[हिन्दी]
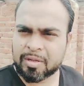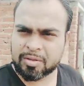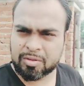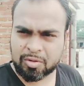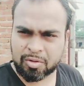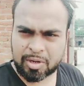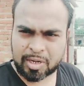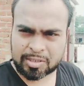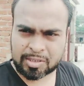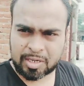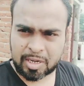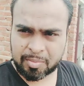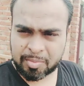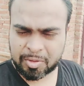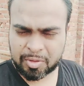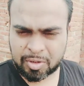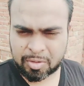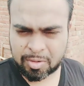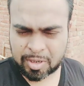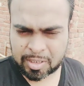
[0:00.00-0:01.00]
तो आज काफ़ी
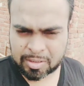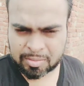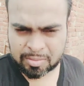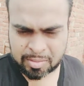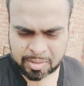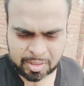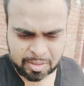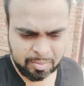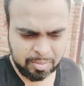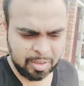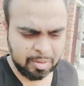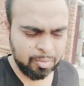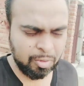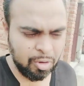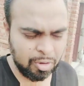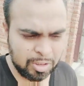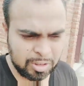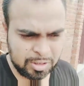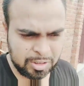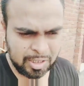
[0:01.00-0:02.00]
दिनों बाद मैं अपना
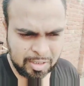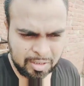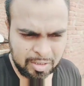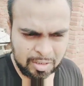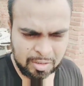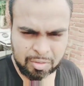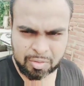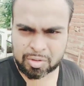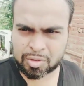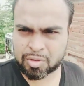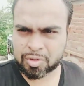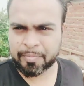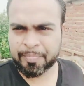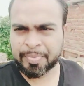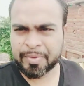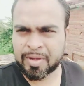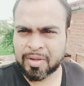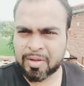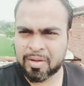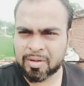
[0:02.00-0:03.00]
ब्लॉग स्टार्ट करना दोस्तों
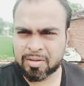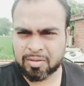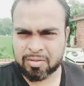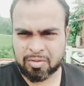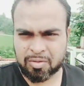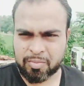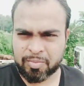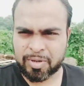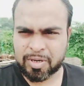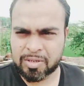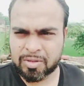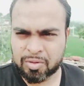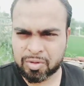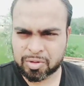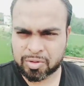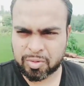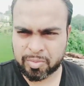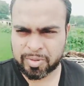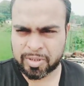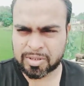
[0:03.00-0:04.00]
तो प्लीज़
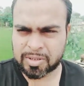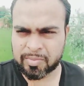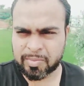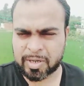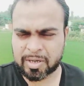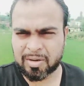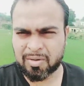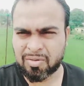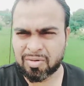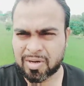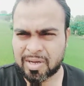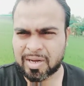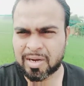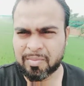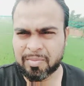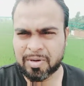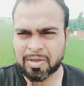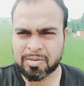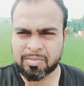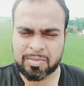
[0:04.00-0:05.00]
दोस्तों फिर से मैं कहूँगा यार
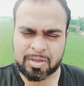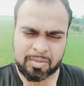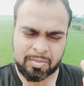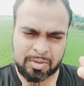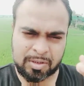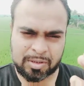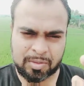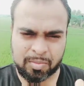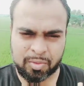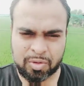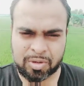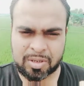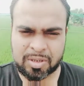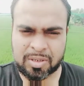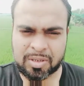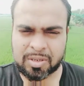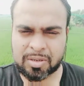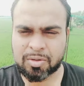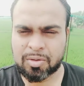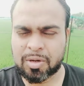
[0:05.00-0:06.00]
प्लीज़ में हमें सपोर्ट
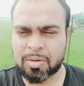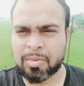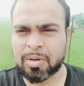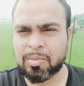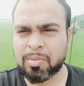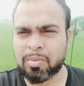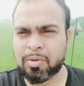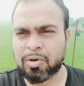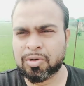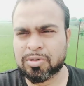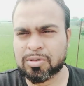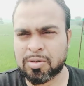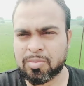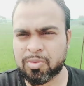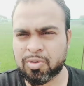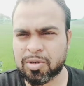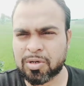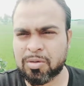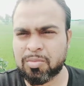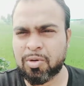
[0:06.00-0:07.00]
करिए क्योंकि हमें बहुत
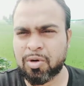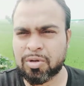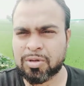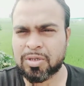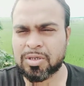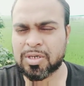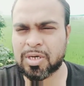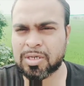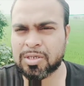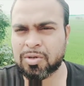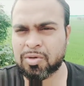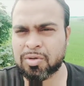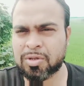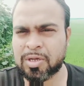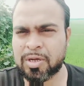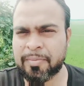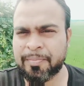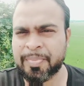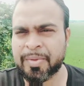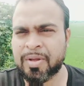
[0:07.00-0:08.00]
सपोर्ट की बहुत ही ज़्यादा
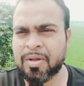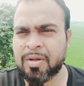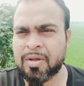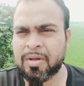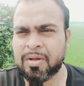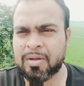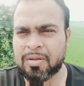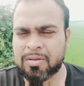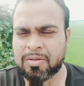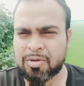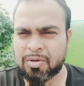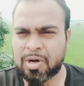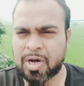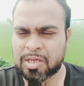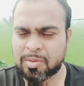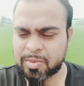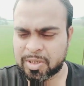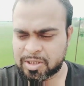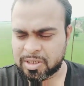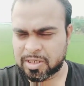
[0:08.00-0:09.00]
ज़रूरत है तो
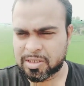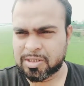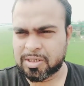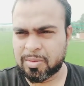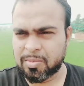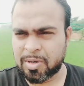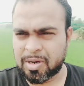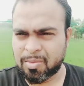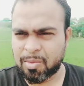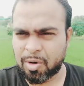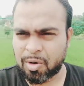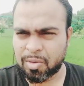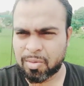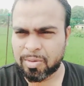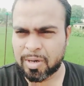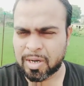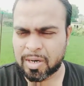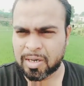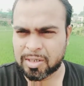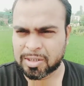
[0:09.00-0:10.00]
आज मैं छत से अपना ब्लॉग
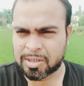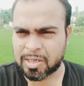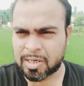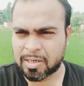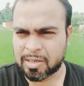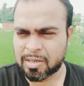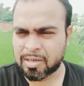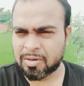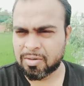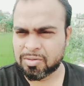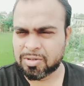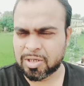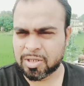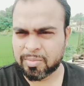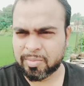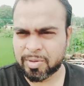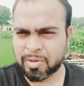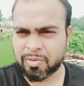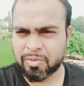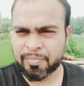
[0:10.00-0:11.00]
बनाना स्टार्ट कर रहा हूँ
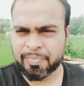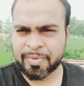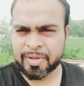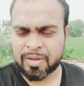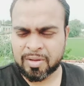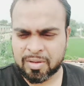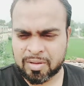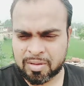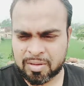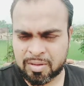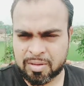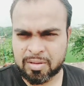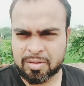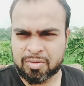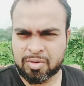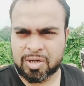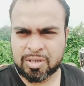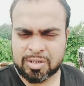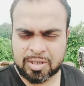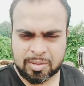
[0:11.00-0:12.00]
छत पे हूँ
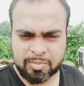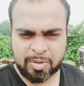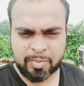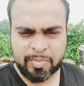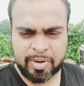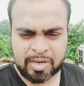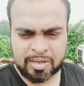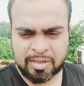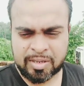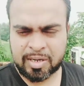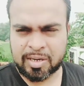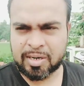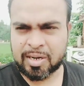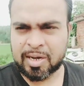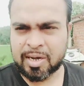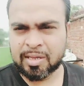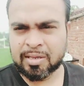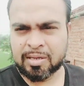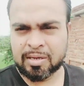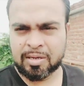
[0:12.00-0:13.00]
थोड़ा छत पे पानी देखने
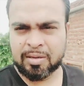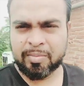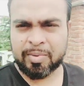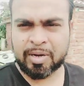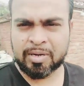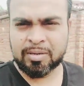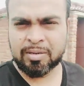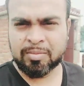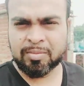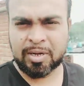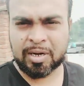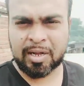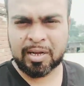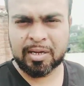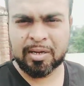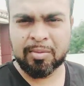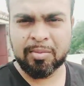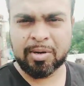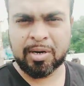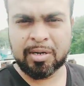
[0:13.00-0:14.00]
आया था कि पानी भरा है
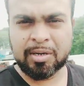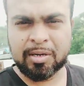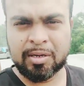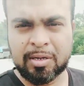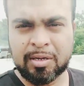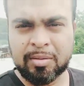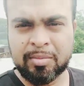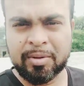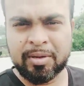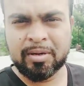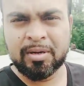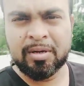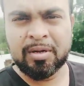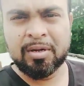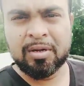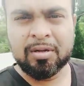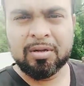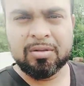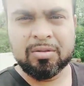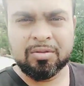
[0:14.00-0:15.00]
कि मेरा टंकी पे
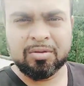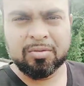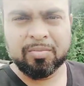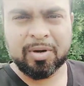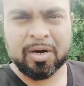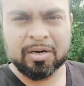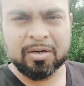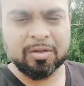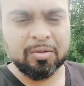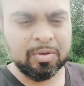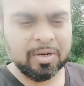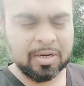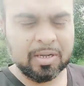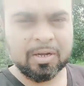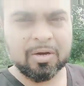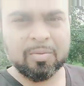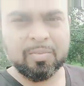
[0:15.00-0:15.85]
तो पानी तो भर गया